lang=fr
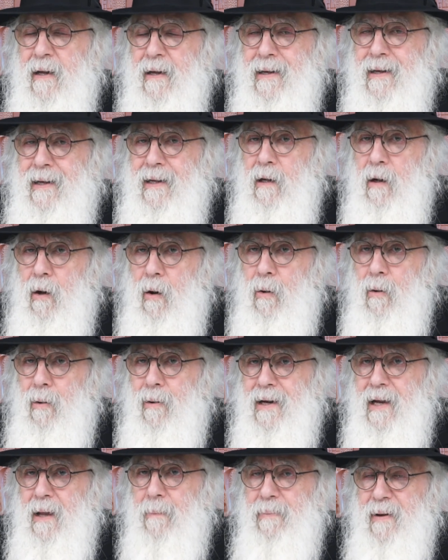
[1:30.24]
il rend
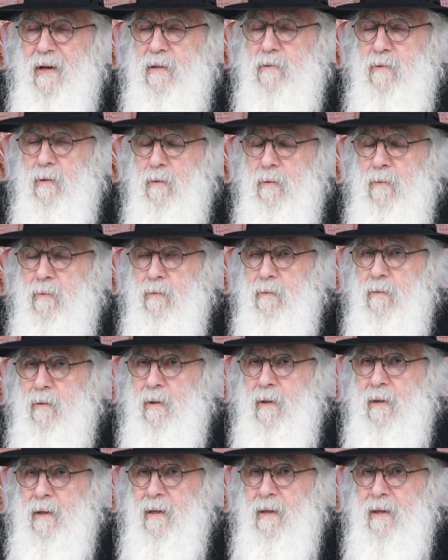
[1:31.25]
la personne
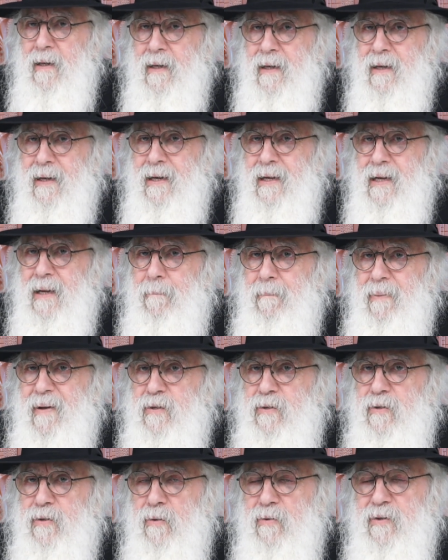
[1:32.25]
qui n'a pas de
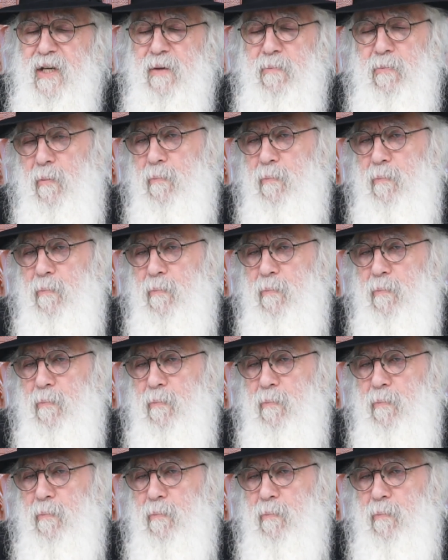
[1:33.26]
sentiment.